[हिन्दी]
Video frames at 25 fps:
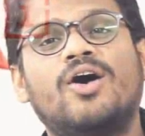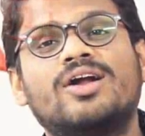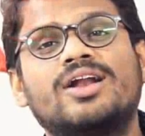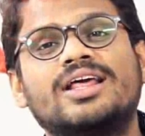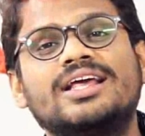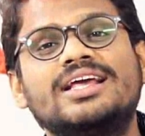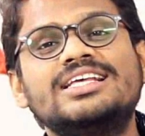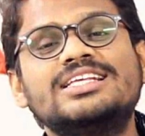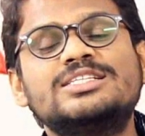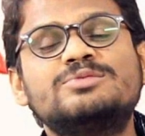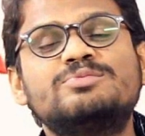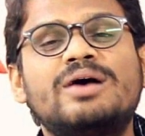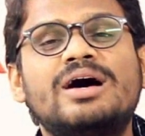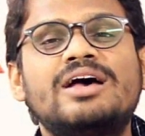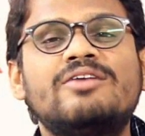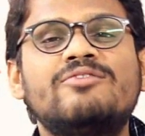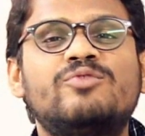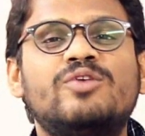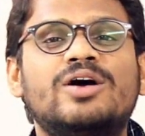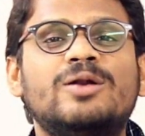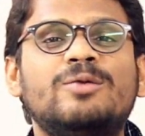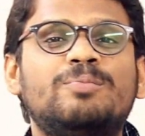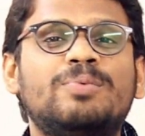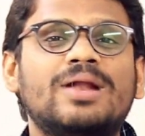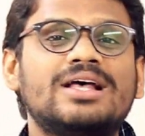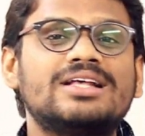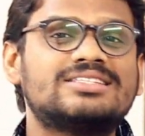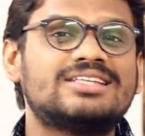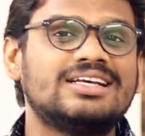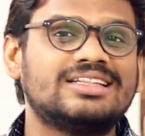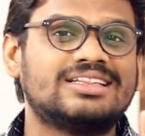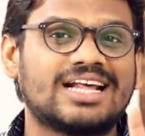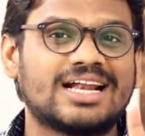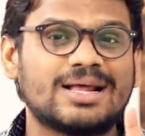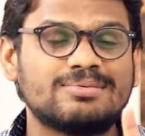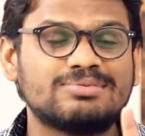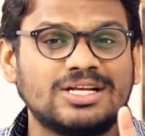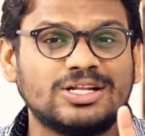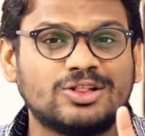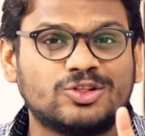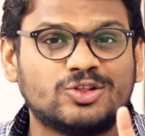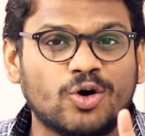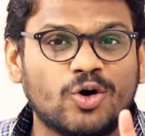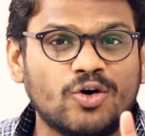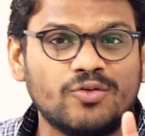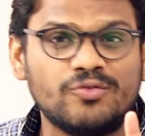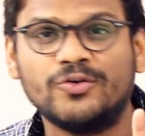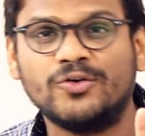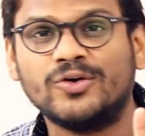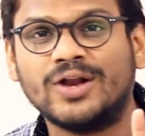और इस बार वन प्लस की तरफ से
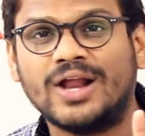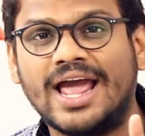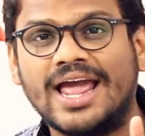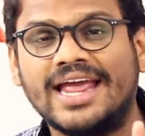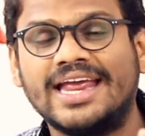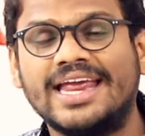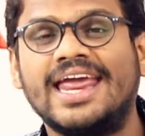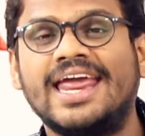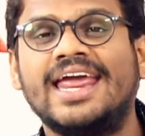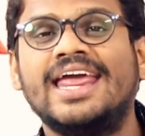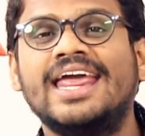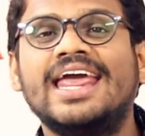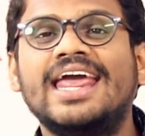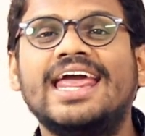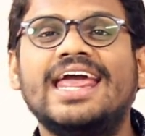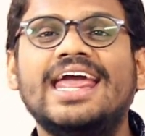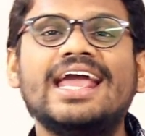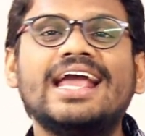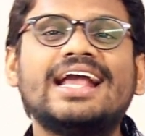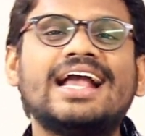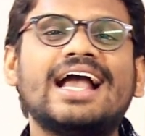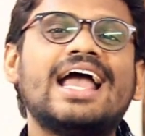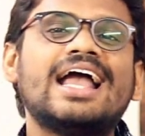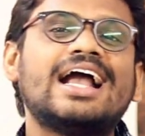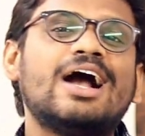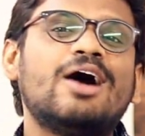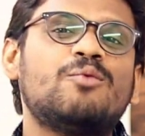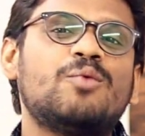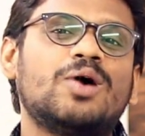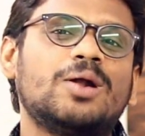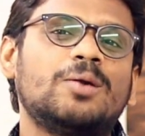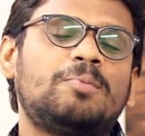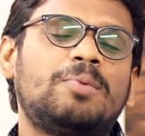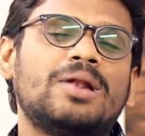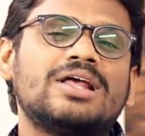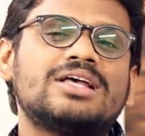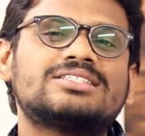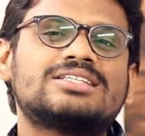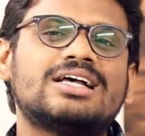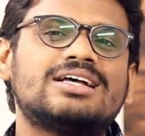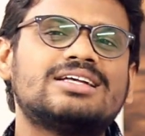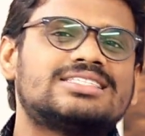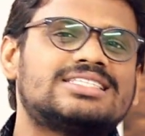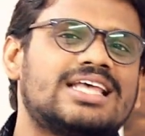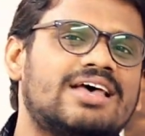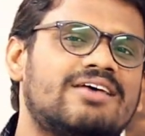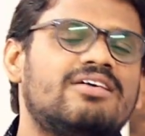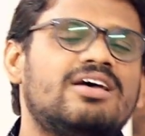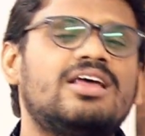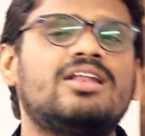दो फोन आएंगे एक आएगा वन प्लस का
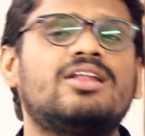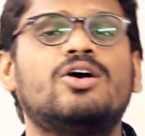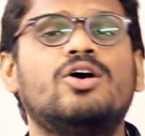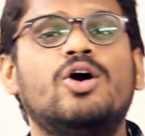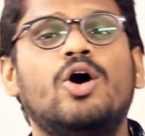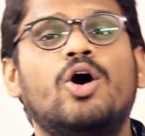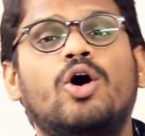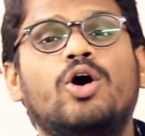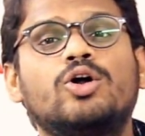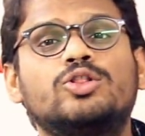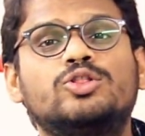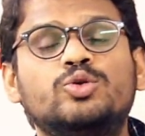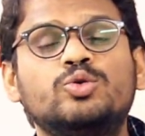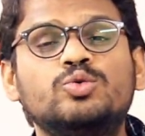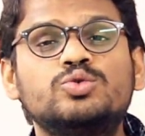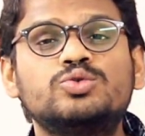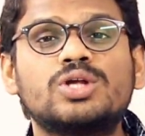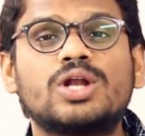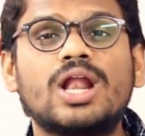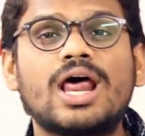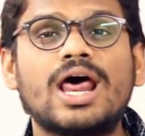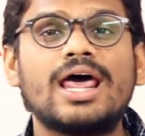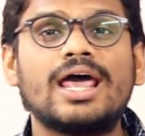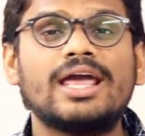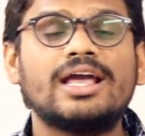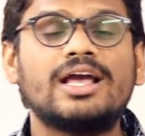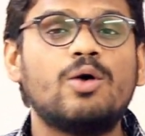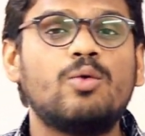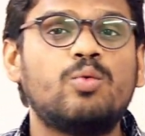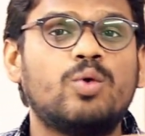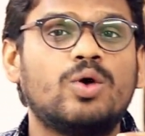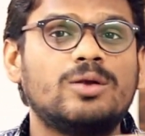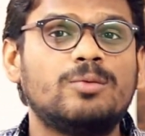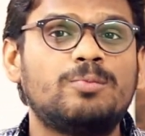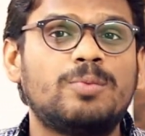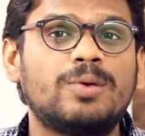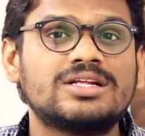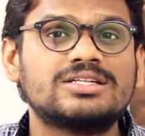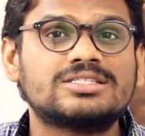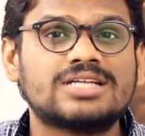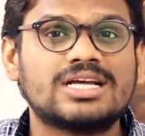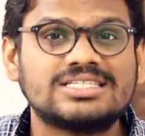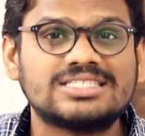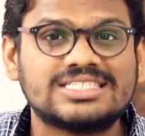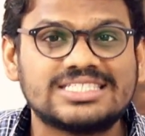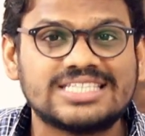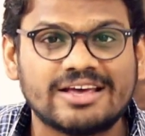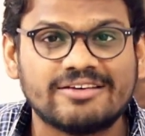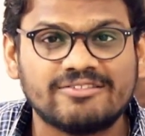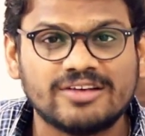सेवन और दूसरा आएगा वन प्लस
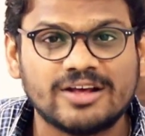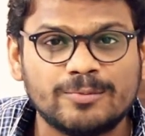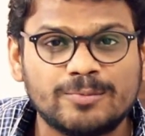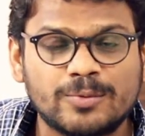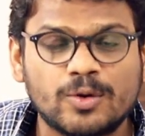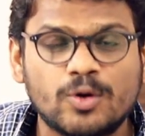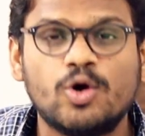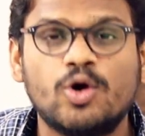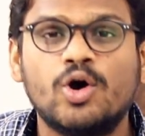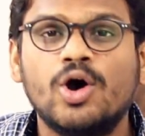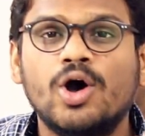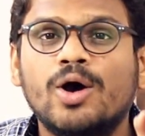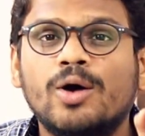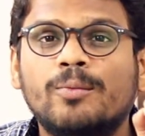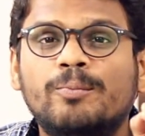का सेवन प्रो